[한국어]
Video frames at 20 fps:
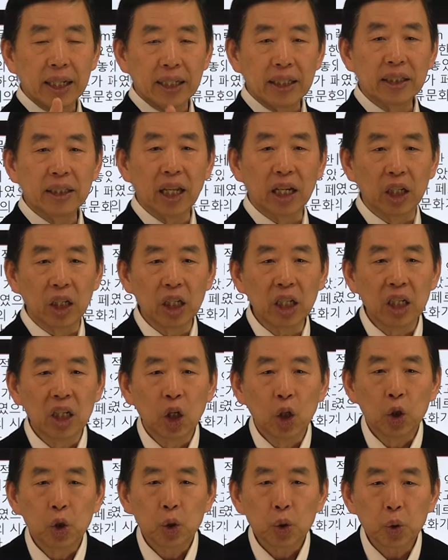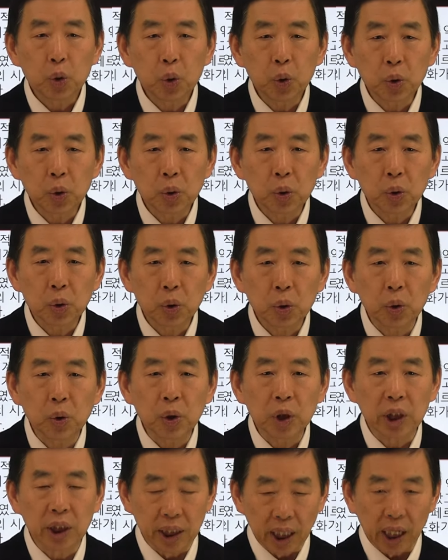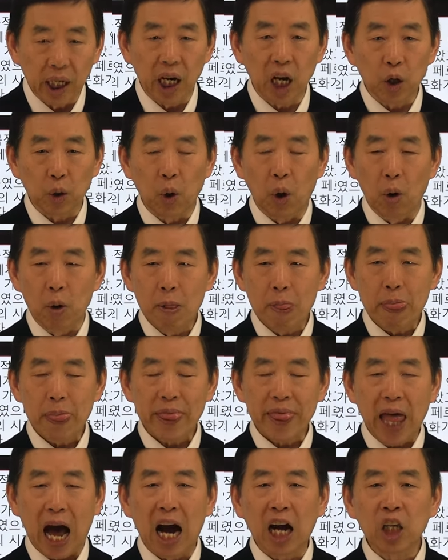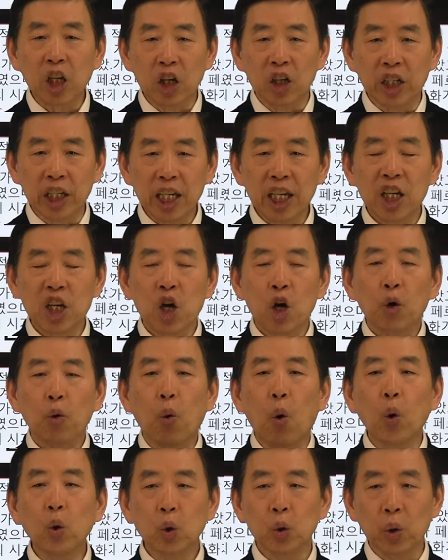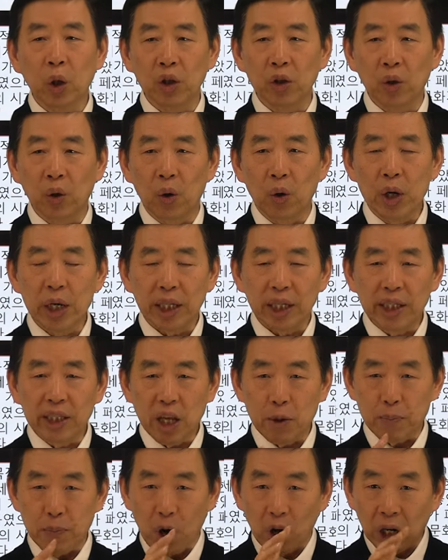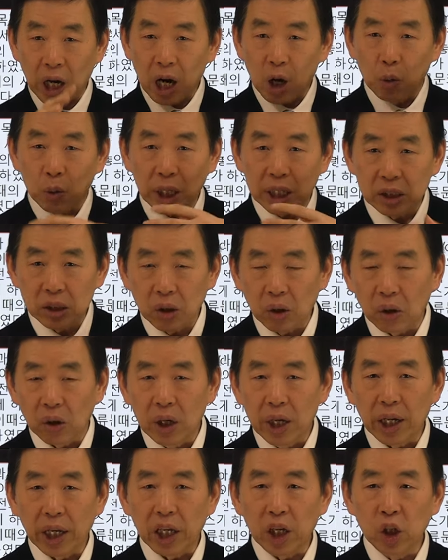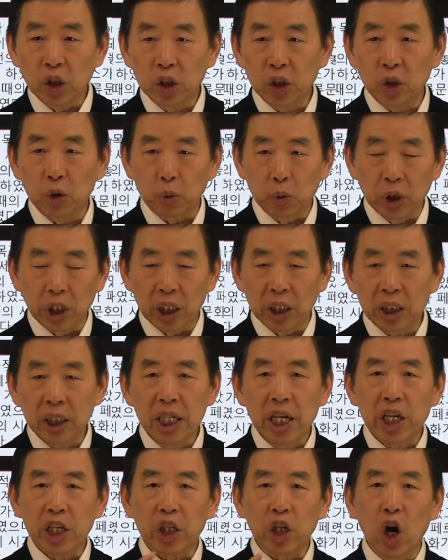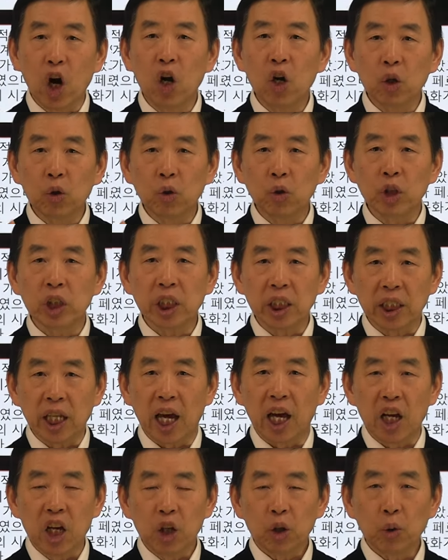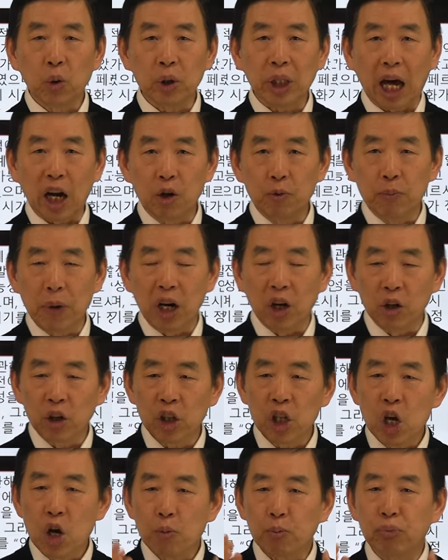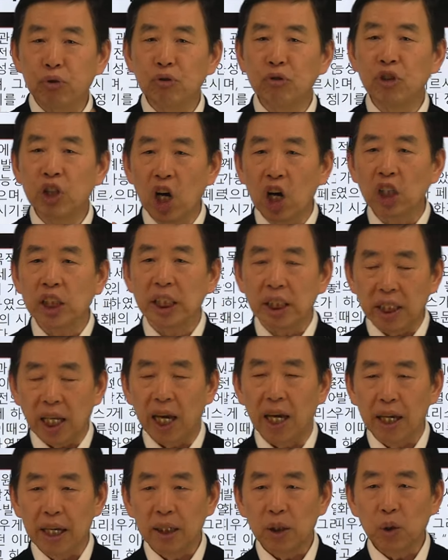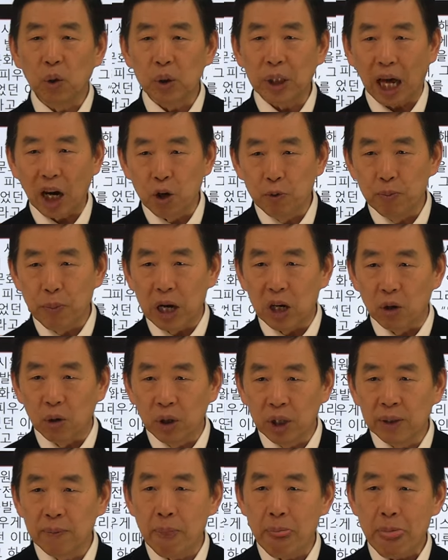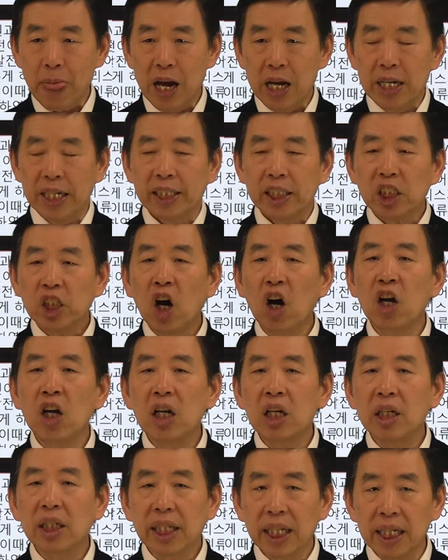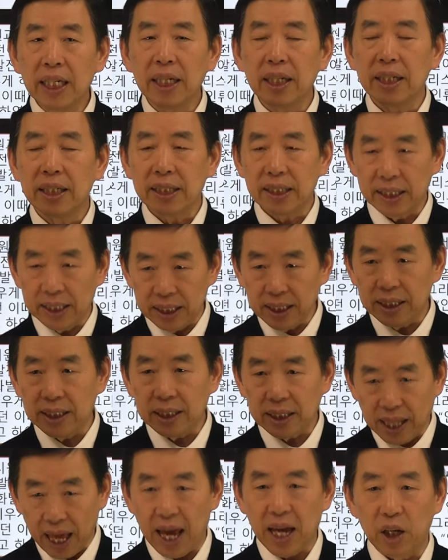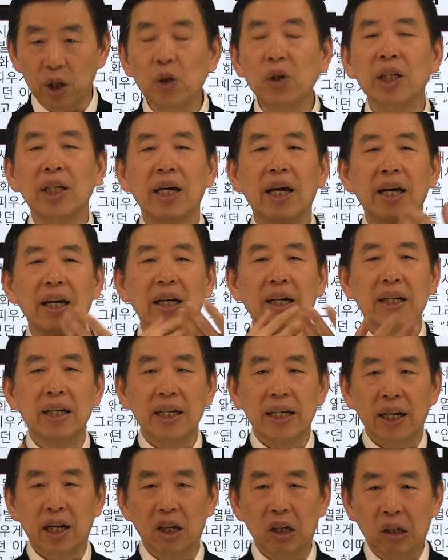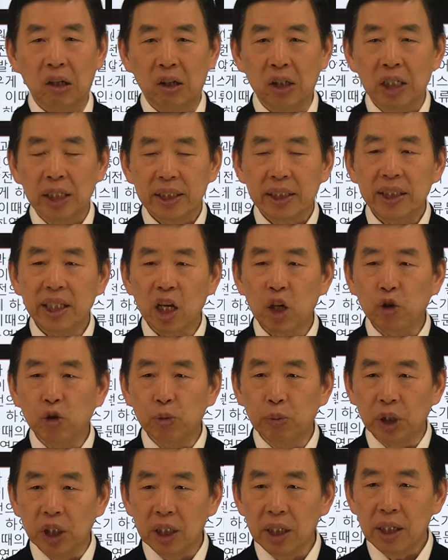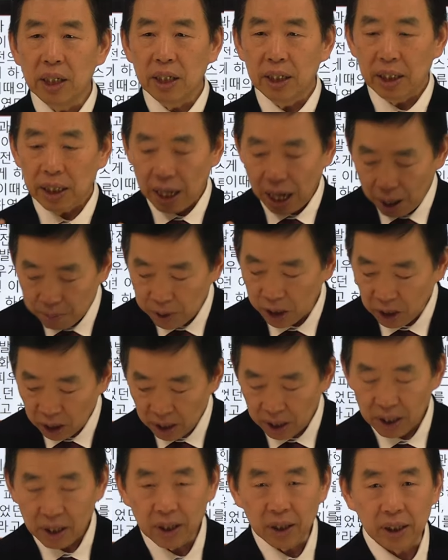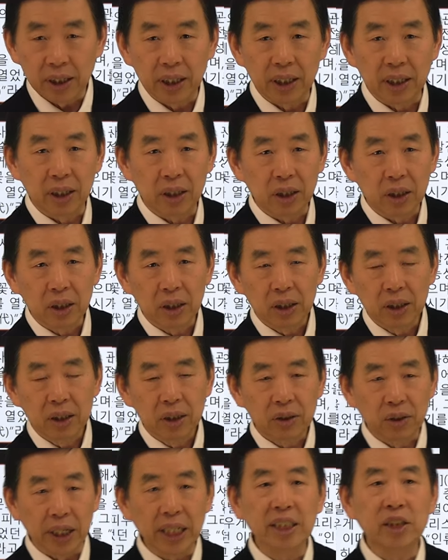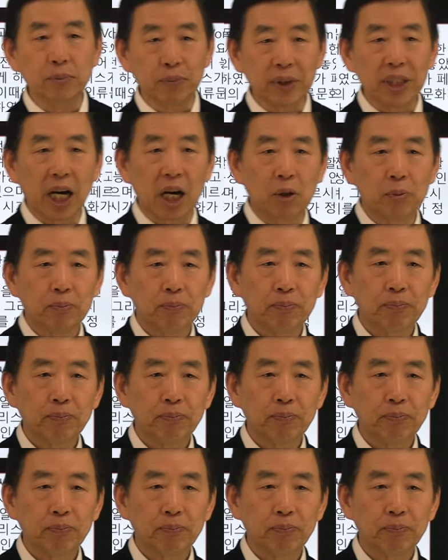이때를 추축시대라고 했고 당연히 고조선도 이때 변화가 오겠죠. 이것을 우리는 열국시대 또 다른 말로는 부여시대 또 다른 말로는 철기시대 이렇게 어, 시대 구분을 하면 예, 되겠습니다.